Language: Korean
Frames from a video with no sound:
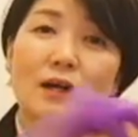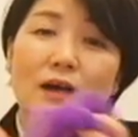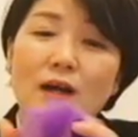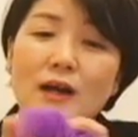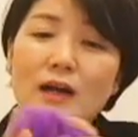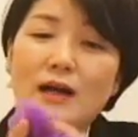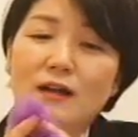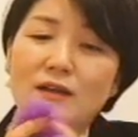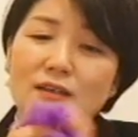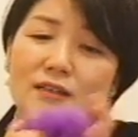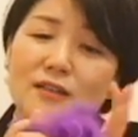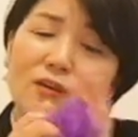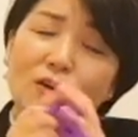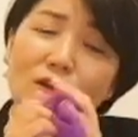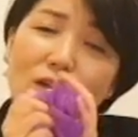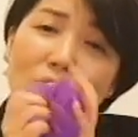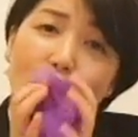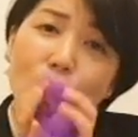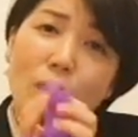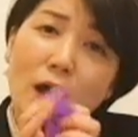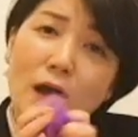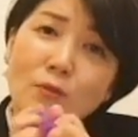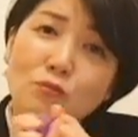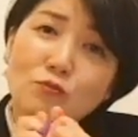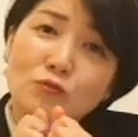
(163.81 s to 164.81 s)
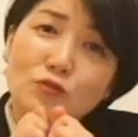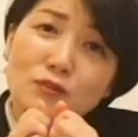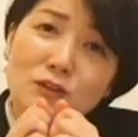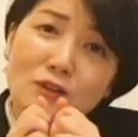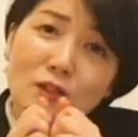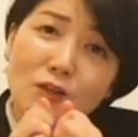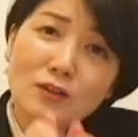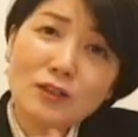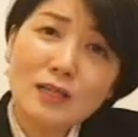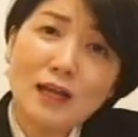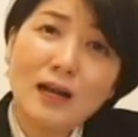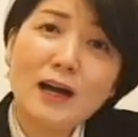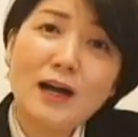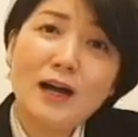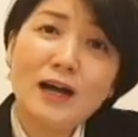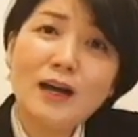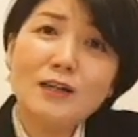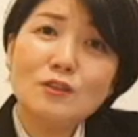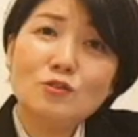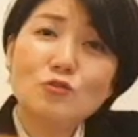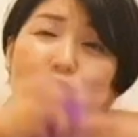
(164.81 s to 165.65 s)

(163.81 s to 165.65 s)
아 이렇게 꽉 뭉쳤다가